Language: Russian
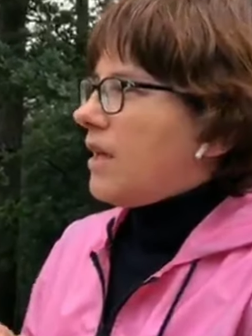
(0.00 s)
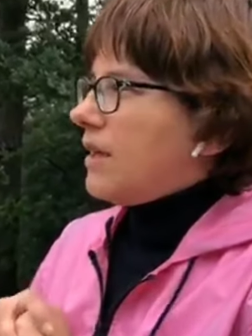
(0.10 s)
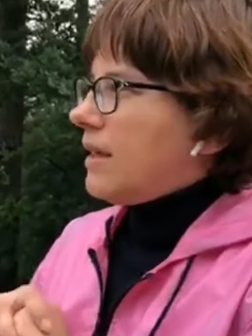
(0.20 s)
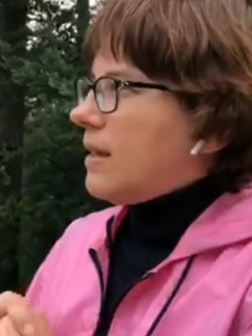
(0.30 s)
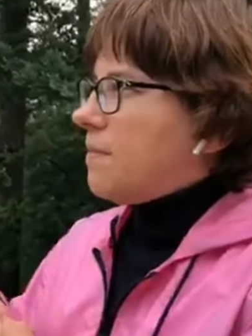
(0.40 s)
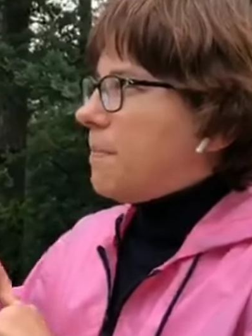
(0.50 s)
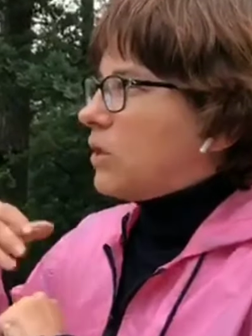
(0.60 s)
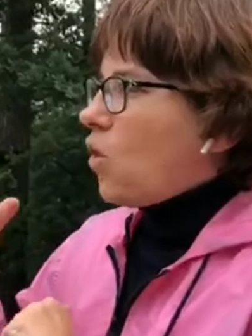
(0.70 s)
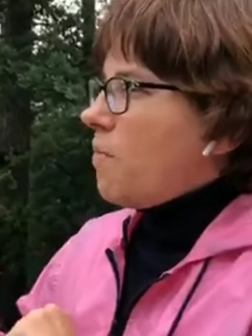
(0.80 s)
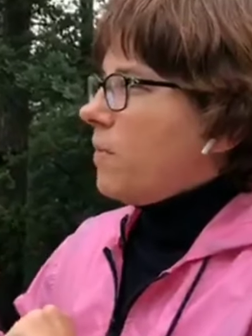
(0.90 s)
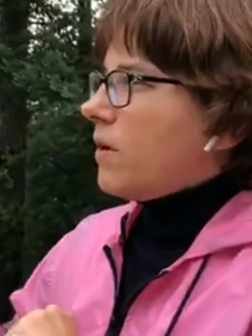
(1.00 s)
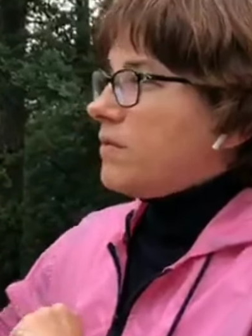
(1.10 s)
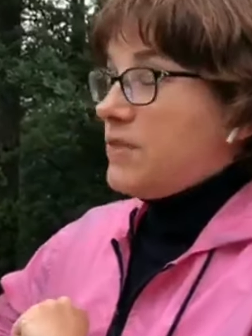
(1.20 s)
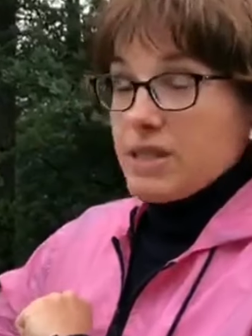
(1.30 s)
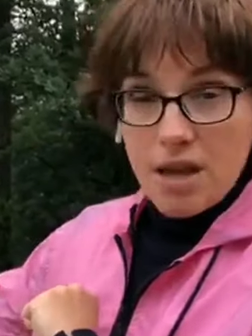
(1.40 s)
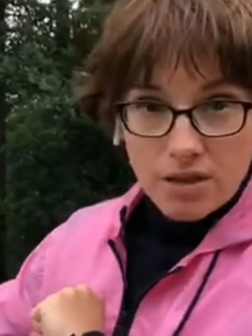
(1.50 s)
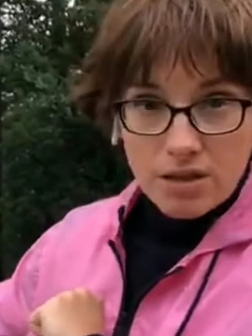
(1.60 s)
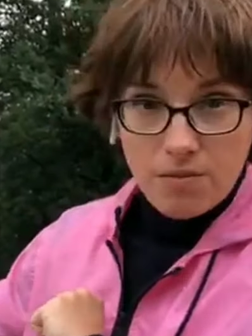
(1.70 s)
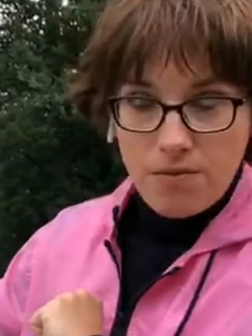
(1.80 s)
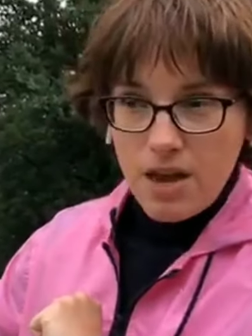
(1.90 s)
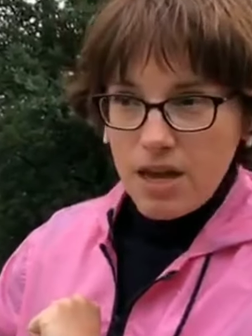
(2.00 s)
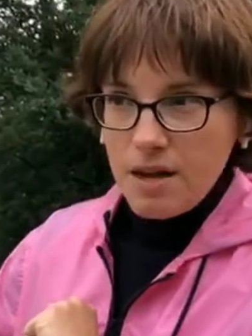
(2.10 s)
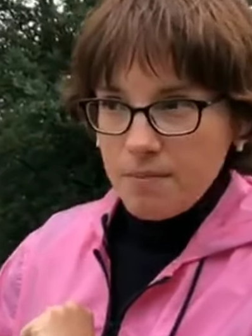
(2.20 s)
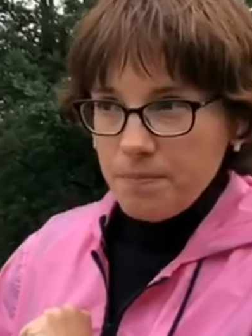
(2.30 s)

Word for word: Э, потом в 19 веке